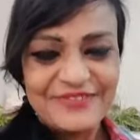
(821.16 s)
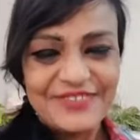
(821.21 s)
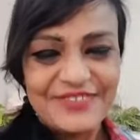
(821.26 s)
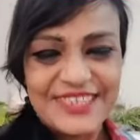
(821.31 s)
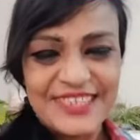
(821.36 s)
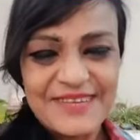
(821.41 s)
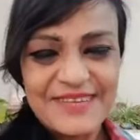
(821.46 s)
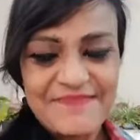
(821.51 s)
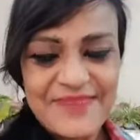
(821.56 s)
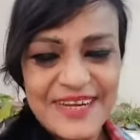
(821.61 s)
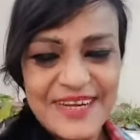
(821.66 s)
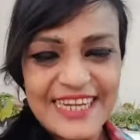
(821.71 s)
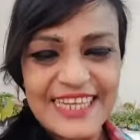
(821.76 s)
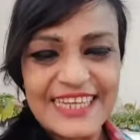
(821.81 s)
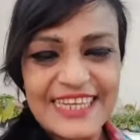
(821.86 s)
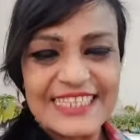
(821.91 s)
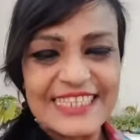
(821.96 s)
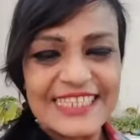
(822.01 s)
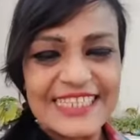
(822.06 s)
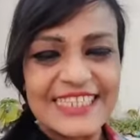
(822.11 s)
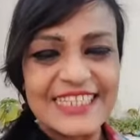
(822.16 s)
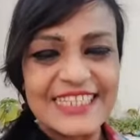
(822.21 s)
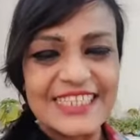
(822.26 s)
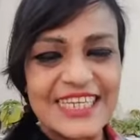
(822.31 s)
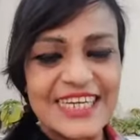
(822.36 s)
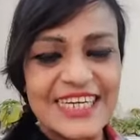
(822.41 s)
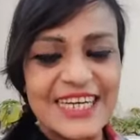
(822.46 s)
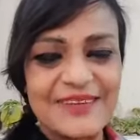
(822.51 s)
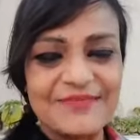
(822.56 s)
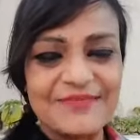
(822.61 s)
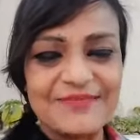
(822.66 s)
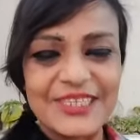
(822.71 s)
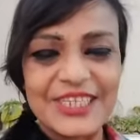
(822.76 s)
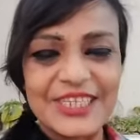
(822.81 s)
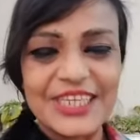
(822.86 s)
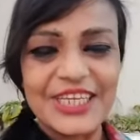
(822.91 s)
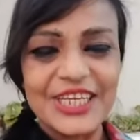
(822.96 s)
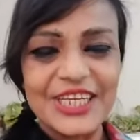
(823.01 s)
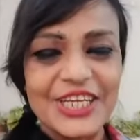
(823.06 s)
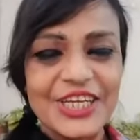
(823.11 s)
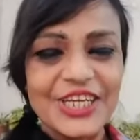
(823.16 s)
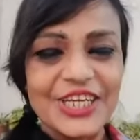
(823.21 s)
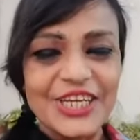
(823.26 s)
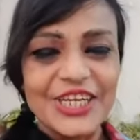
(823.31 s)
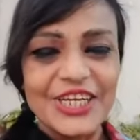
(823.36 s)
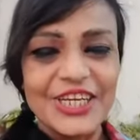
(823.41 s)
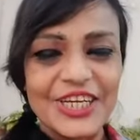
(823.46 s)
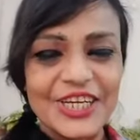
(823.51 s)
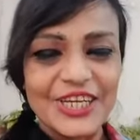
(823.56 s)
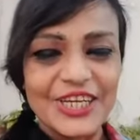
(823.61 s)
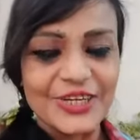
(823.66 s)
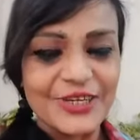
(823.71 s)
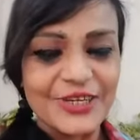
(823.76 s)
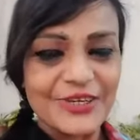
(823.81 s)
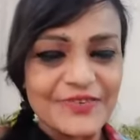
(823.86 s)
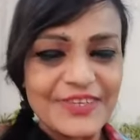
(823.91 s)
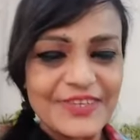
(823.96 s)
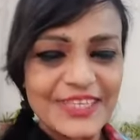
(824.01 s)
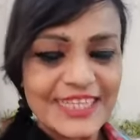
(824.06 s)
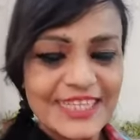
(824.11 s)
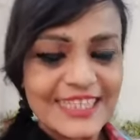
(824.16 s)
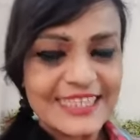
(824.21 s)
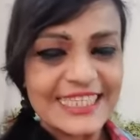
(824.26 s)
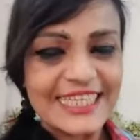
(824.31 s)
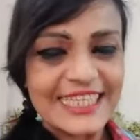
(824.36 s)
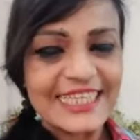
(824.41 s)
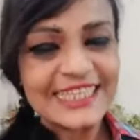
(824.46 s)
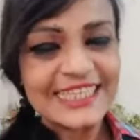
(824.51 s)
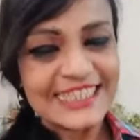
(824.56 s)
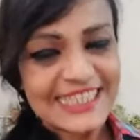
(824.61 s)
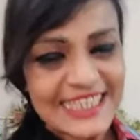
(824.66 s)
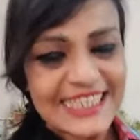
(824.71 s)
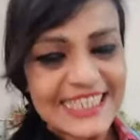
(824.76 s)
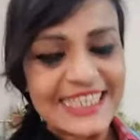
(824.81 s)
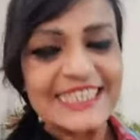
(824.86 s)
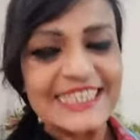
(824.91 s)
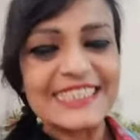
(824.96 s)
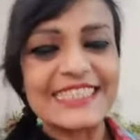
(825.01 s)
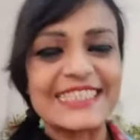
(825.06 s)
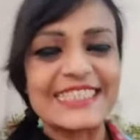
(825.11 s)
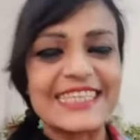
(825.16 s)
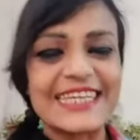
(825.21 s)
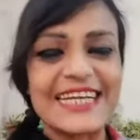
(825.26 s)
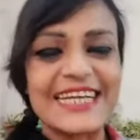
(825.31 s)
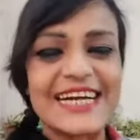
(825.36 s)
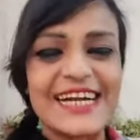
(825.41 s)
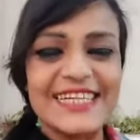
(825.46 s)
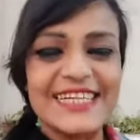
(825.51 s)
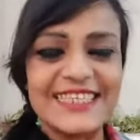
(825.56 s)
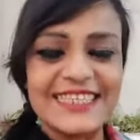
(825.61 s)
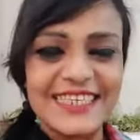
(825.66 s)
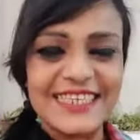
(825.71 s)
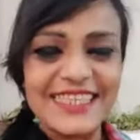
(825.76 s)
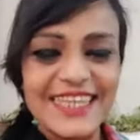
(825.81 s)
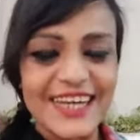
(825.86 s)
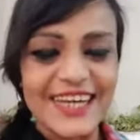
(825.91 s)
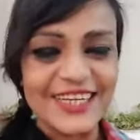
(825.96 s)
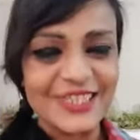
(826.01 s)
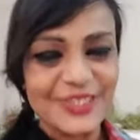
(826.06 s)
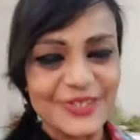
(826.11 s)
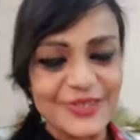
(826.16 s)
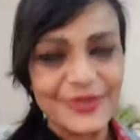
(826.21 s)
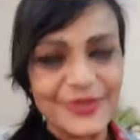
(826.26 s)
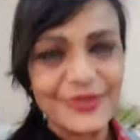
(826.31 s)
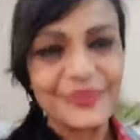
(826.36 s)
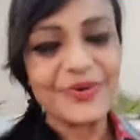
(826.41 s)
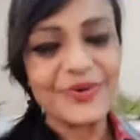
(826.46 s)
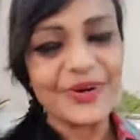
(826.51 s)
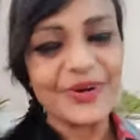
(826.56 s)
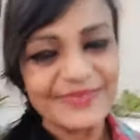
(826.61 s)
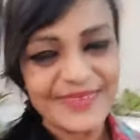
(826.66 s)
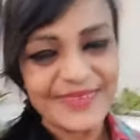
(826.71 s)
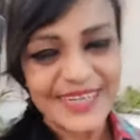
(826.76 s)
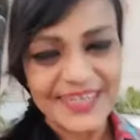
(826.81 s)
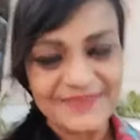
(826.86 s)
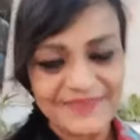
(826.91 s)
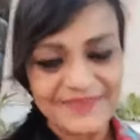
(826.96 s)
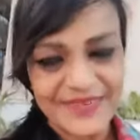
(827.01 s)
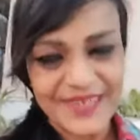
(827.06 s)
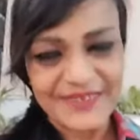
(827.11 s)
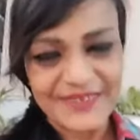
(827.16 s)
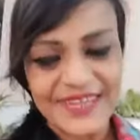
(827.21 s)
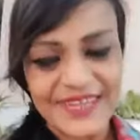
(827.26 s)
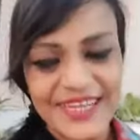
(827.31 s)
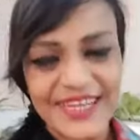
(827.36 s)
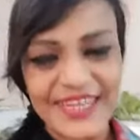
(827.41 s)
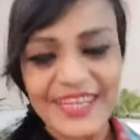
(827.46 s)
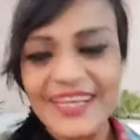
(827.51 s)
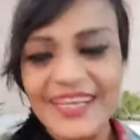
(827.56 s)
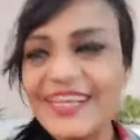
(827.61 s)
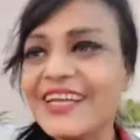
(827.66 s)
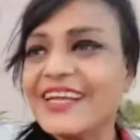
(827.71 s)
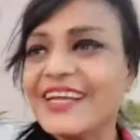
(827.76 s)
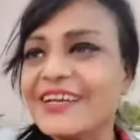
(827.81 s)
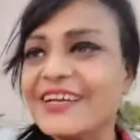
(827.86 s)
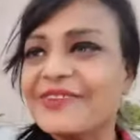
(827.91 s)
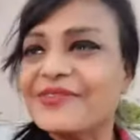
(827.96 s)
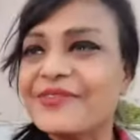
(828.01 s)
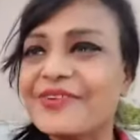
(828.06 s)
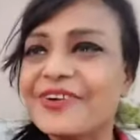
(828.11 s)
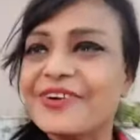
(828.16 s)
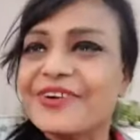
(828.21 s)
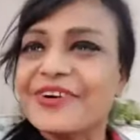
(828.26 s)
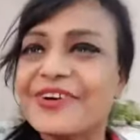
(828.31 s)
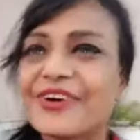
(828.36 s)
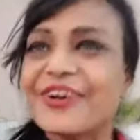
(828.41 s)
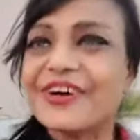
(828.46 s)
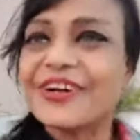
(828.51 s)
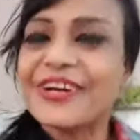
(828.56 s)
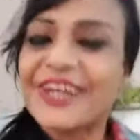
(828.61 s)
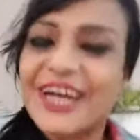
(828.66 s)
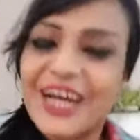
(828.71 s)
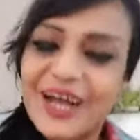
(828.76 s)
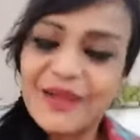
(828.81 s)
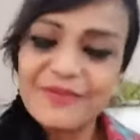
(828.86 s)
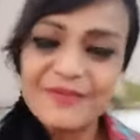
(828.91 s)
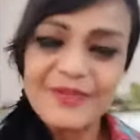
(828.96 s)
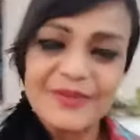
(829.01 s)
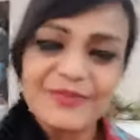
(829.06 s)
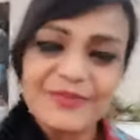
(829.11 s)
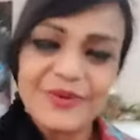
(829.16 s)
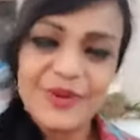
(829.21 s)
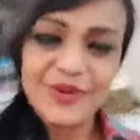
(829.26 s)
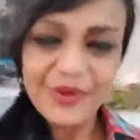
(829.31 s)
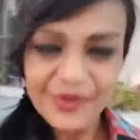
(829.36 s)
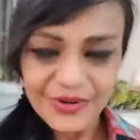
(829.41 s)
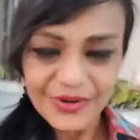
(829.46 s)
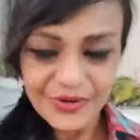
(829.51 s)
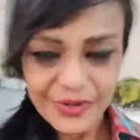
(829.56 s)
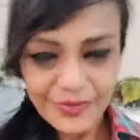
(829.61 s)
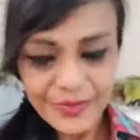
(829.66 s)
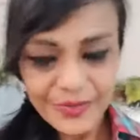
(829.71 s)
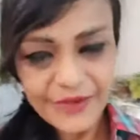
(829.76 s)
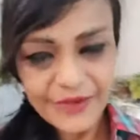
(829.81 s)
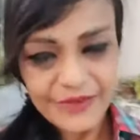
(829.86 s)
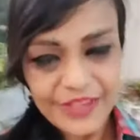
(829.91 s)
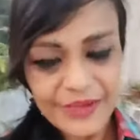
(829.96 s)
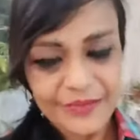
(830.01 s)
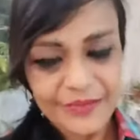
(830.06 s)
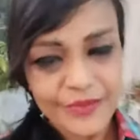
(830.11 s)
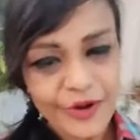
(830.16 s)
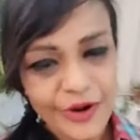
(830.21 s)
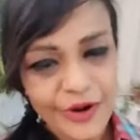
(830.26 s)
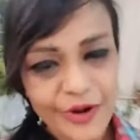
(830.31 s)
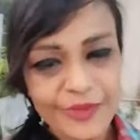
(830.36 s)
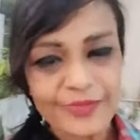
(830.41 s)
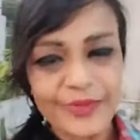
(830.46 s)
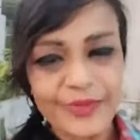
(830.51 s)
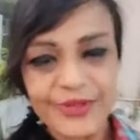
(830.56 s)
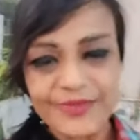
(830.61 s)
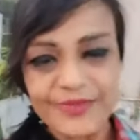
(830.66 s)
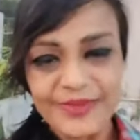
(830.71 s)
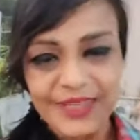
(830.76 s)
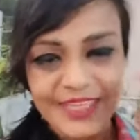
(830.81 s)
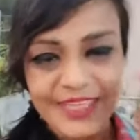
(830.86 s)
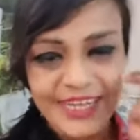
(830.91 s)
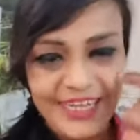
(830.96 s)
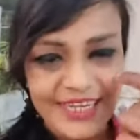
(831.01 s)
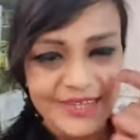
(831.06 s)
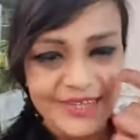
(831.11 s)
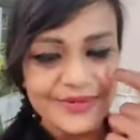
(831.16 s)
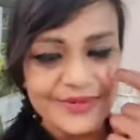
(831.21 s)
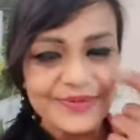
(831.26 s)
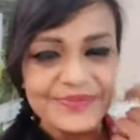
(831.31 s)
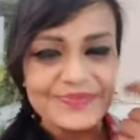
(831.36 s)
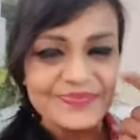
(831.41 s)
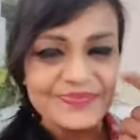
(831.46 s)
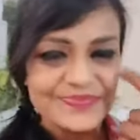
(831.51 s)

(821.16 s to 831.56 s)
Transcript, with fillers: फिजन पटेल जी जय श्री राम जी गुरविंदर सिंह जी सतरीकाल जी आज तो बहुत बड़ा पर्व है और आप सबको गुरु पर्व की बहुत बहुत बधाई हो